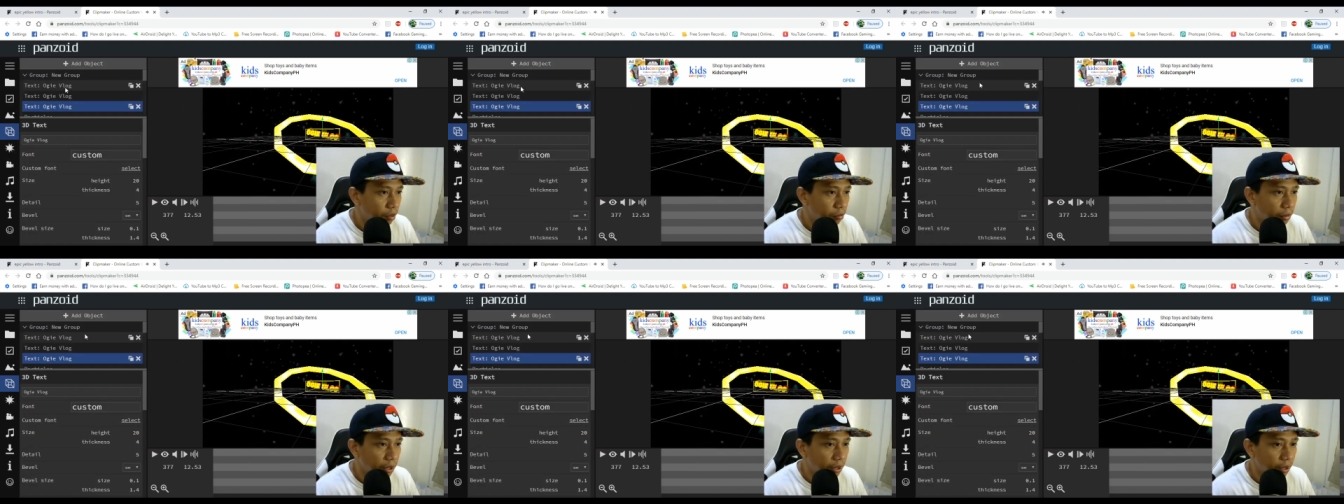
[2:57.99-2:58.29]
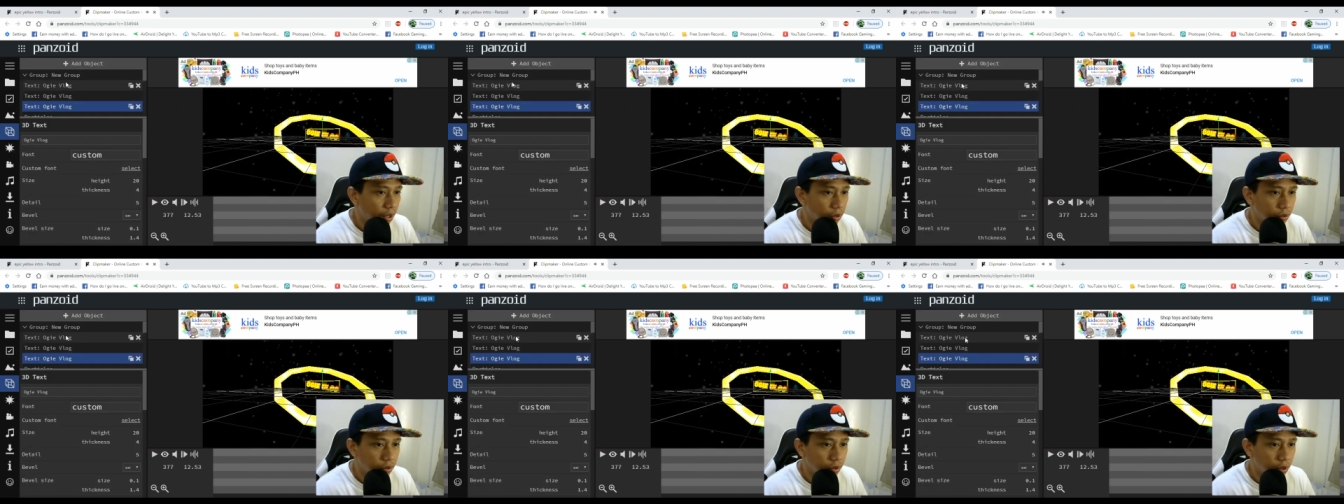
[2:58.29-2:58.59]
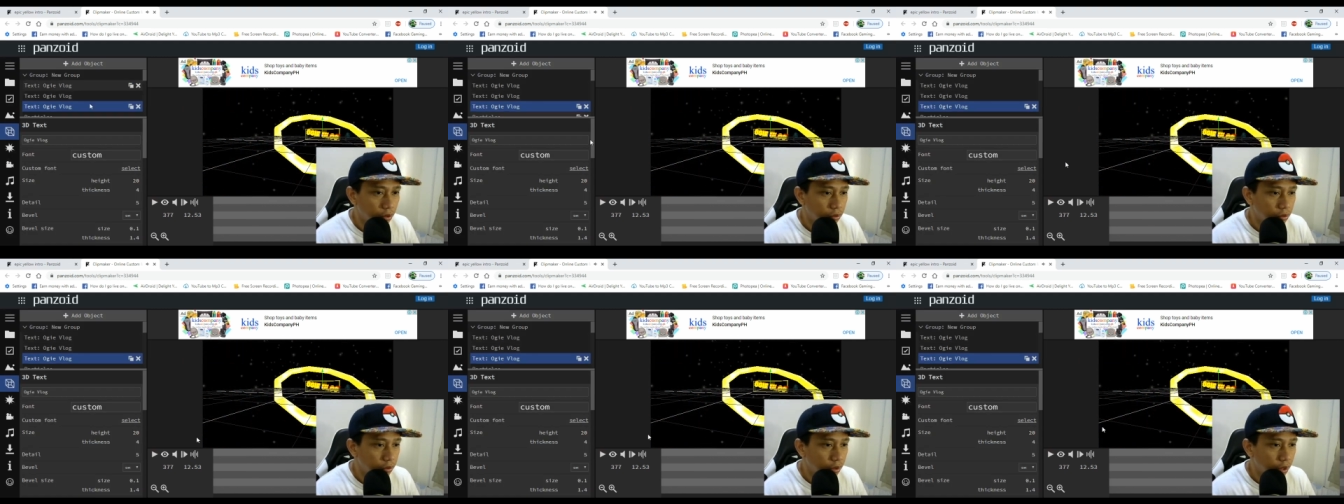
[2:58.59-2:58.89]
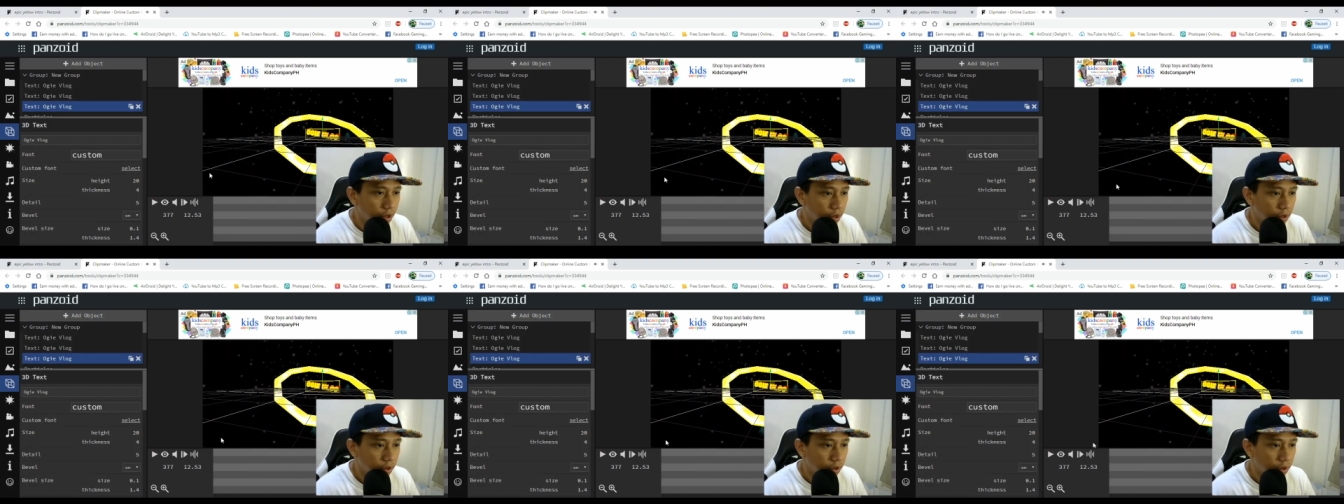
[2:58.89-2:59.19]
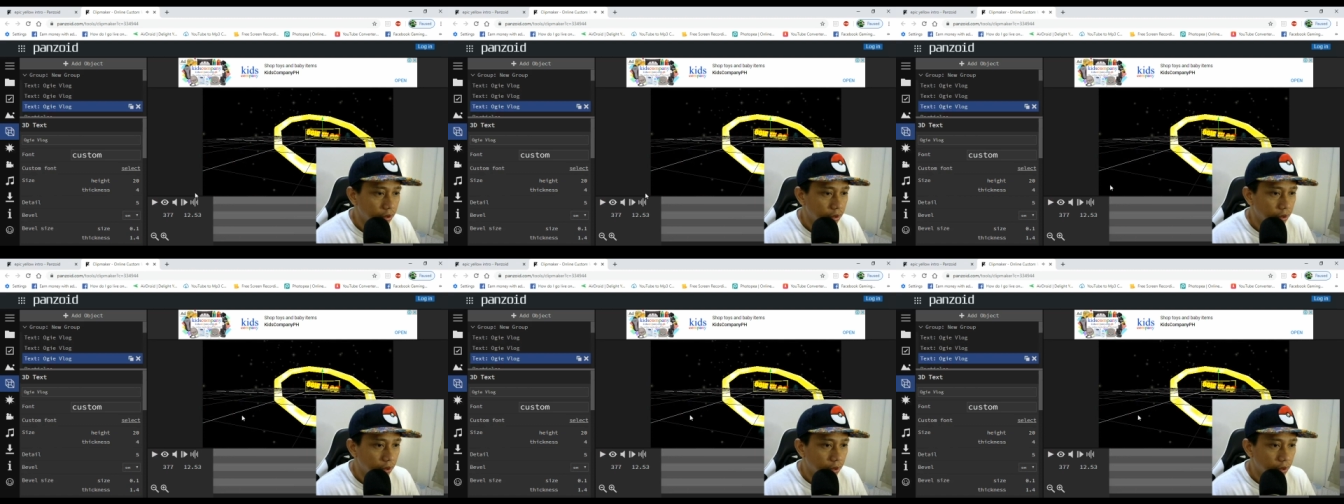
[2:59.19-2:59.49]
balik tayo sa una
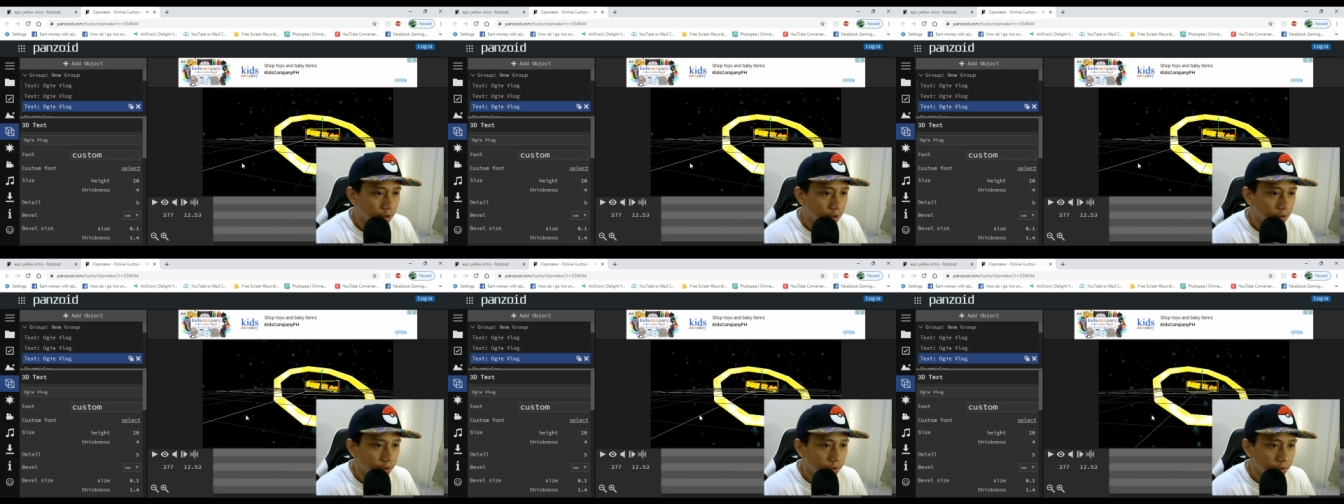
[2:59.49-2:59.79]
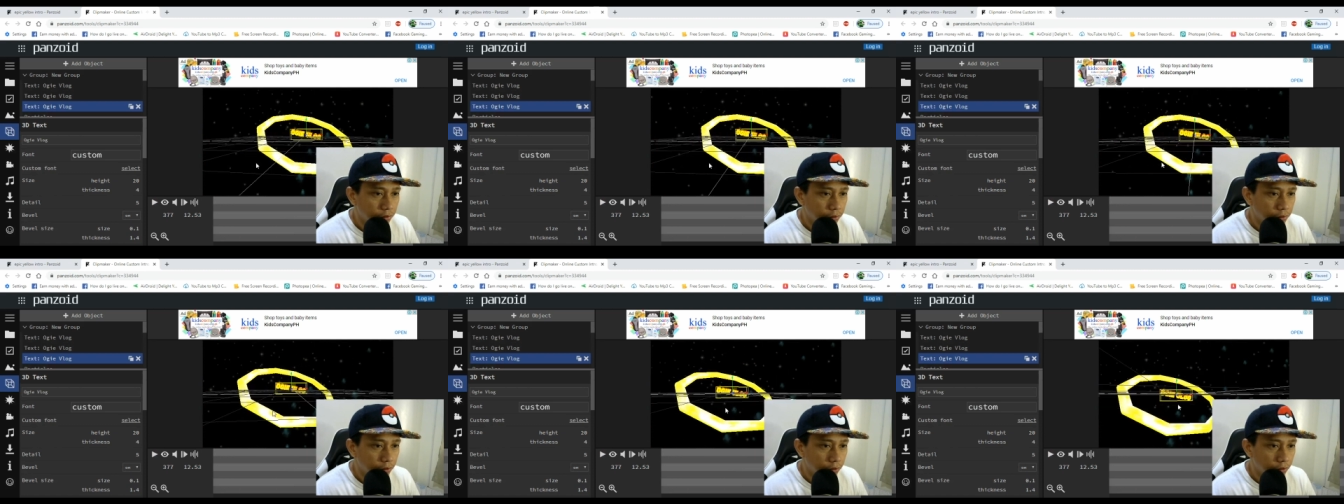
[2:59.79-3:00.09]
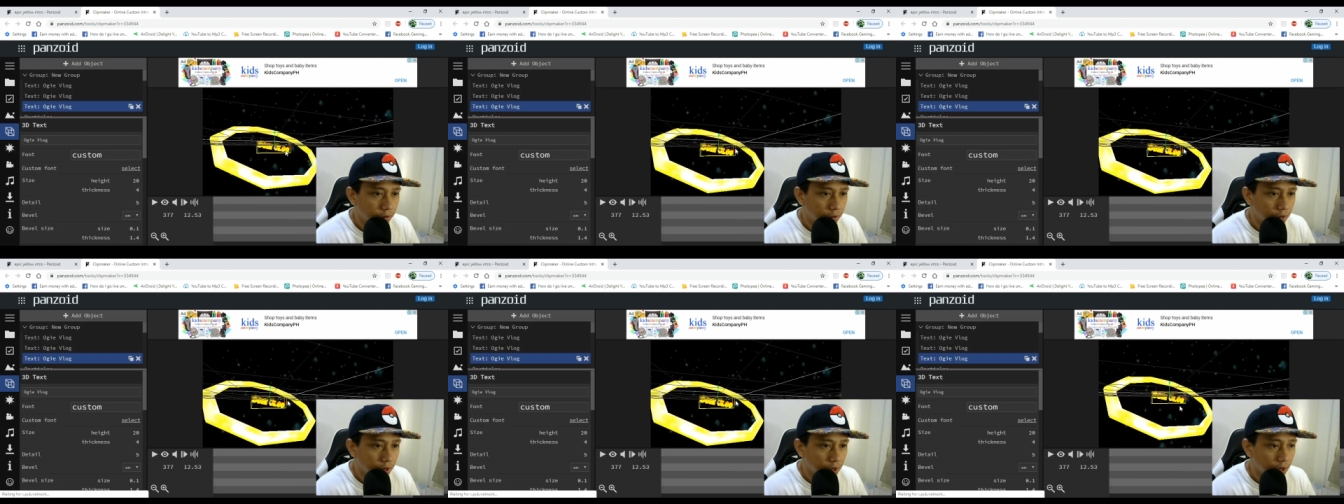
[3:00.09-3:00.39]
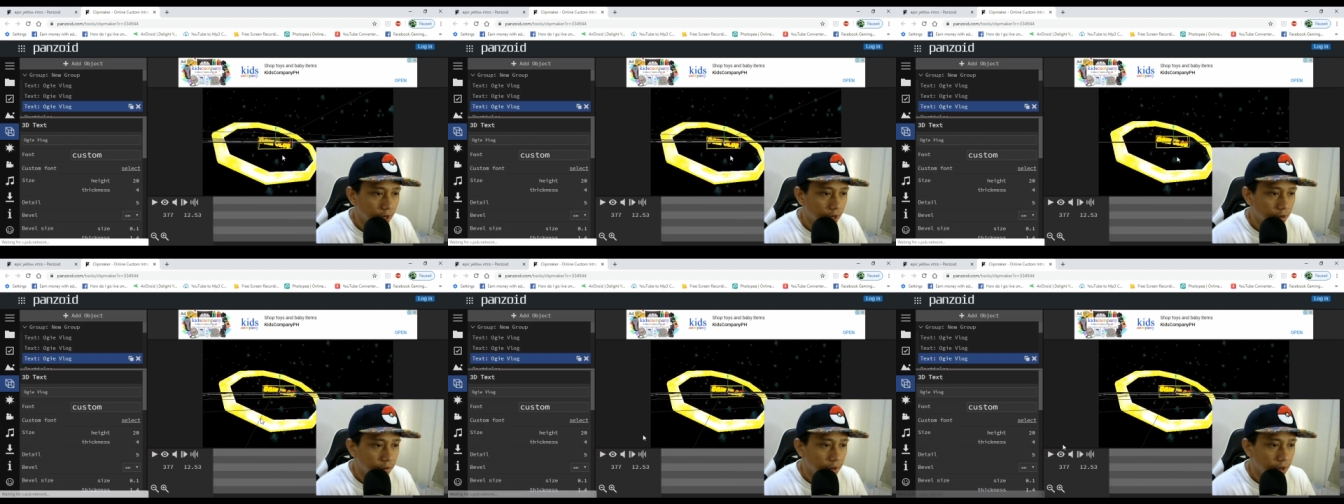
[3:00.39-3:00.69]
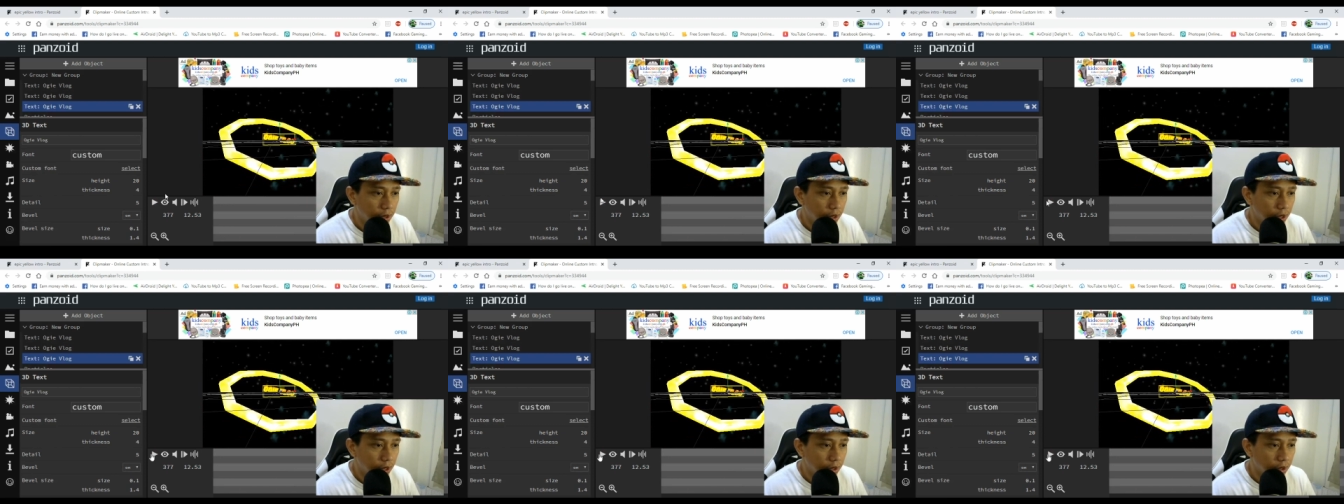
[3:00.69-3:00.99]
iharap
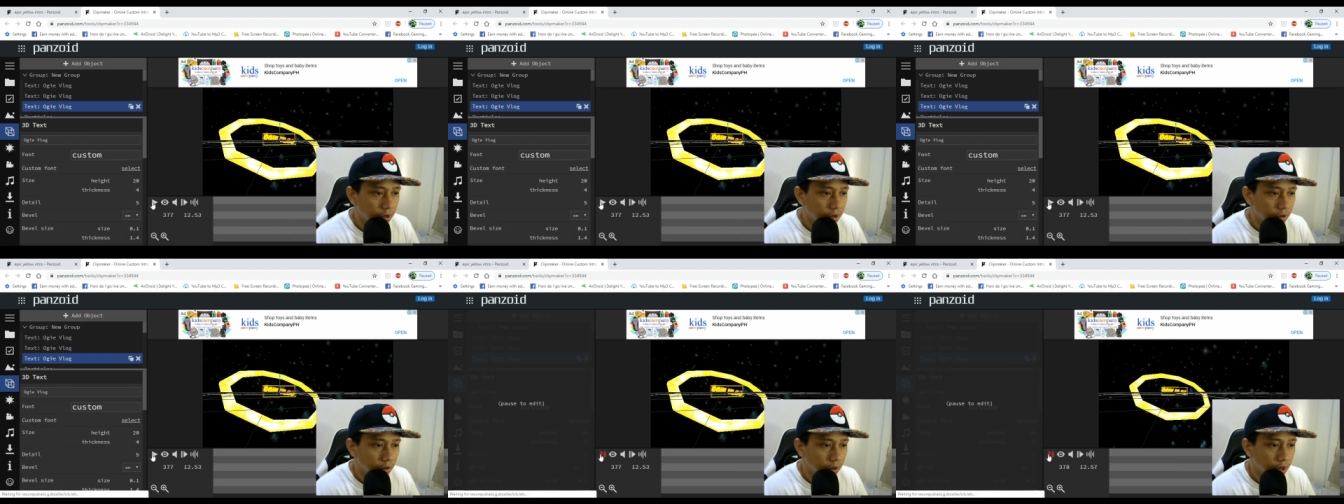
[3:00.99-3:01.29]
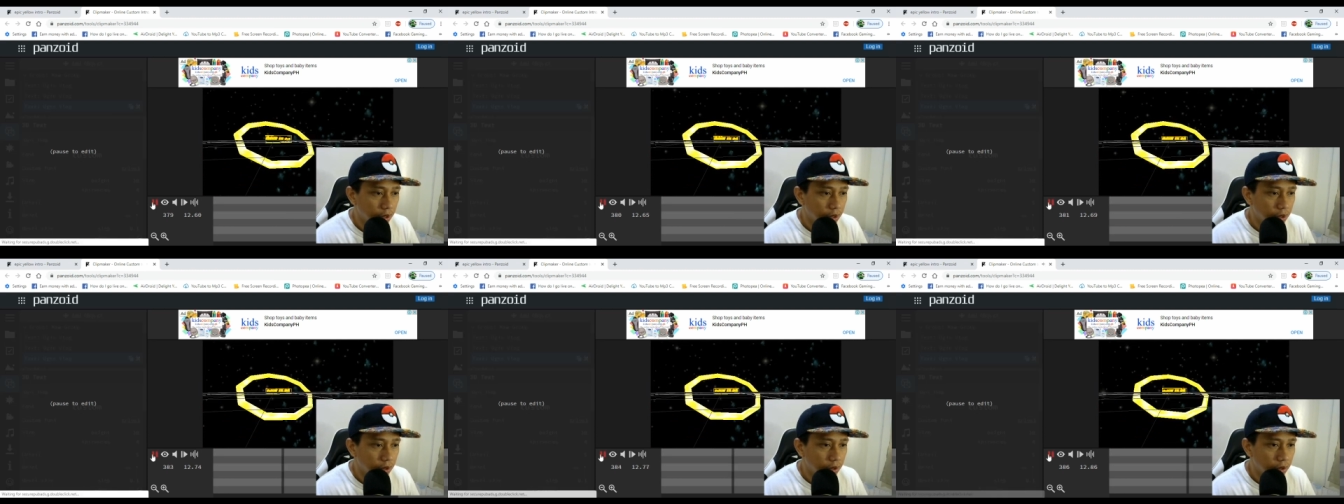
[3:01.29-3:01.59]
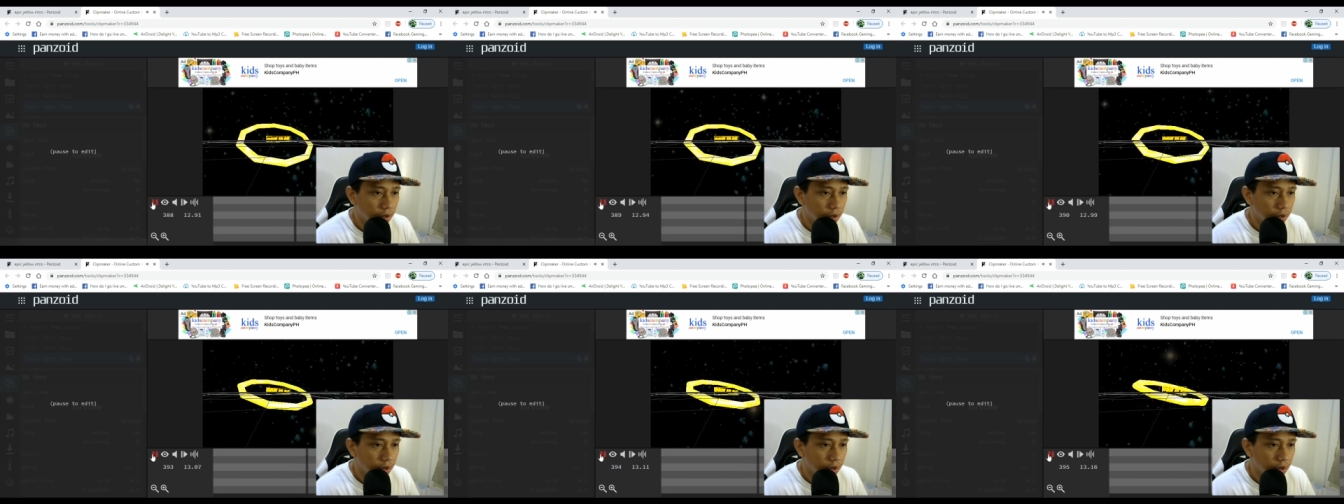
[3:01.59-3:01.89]
lang natin to guys